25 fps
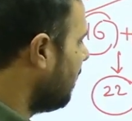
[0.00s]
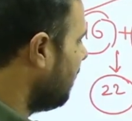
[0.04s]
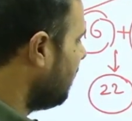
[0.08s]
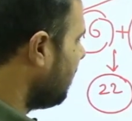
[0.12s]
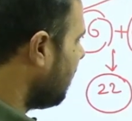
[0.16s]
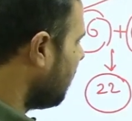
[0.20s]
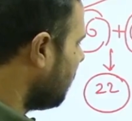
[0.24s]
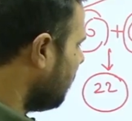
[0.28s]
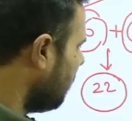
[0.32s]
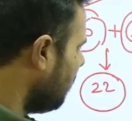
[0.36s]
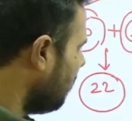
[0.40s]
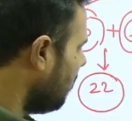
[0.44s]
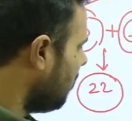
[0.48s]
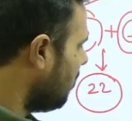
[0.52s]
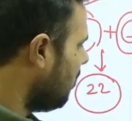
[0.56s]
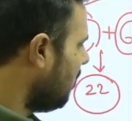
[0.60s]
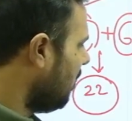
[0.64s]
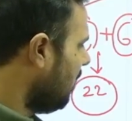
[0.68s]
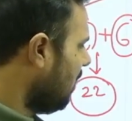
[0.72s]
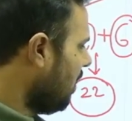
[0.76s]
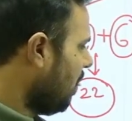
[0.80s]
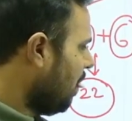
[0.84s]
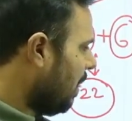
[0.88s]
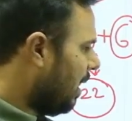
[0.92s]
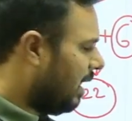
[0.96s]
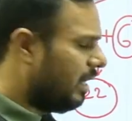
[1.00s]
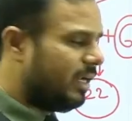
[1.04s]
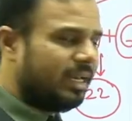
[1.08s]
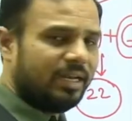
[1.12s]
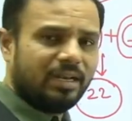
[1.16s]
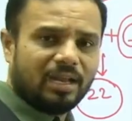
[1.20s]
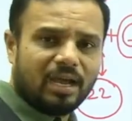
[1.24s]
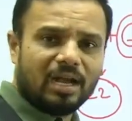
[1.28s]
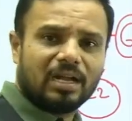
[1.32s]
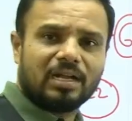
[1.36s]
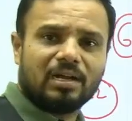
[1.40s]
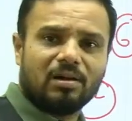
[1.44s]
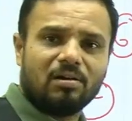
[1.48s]
ఇంతకుముందు అంటే
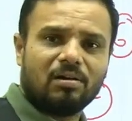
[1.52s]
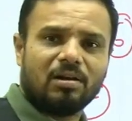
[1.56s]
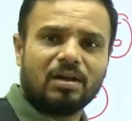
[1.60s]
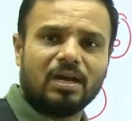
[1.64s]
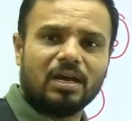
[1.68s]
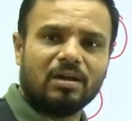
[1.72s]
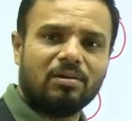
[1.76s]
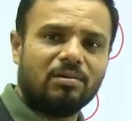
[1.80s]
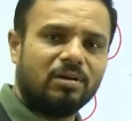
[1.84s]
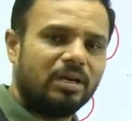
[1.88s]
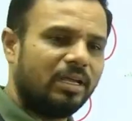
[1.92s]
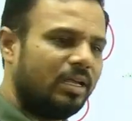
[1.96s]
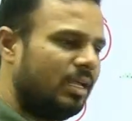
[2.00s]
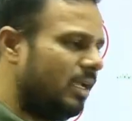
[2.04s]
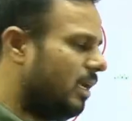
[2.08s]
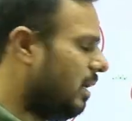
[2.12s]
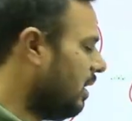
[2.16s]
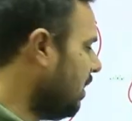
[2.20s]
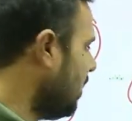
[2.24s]
నాకు అవగాహన ఉండి